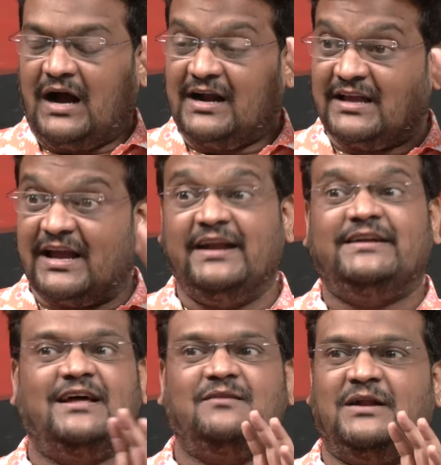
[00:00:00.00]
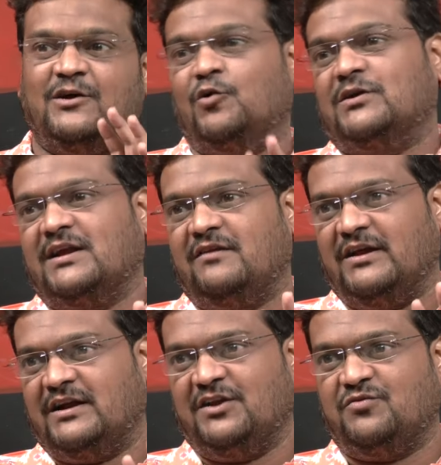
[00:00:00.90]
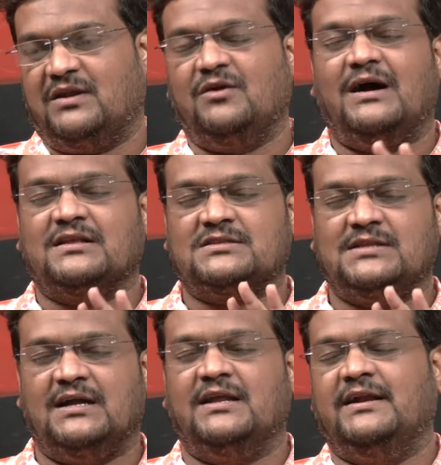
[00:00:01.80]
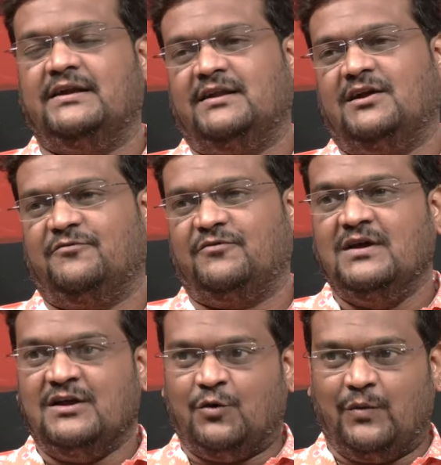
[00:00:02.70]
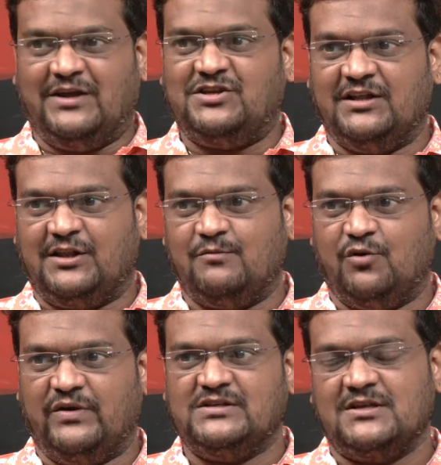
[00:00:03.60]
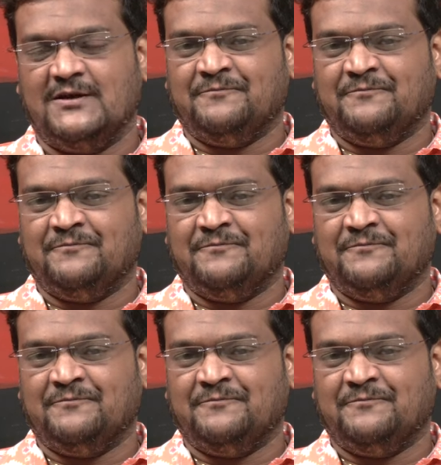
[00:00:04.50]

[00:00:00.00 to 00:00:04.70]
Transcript: అండ్ ఎడిటర్ మన కోటగిరి వెంకటేశ్వరరావు ఆస్థాన ఎడిటర్ ఆఫ్ వైజయంతి మూవీస్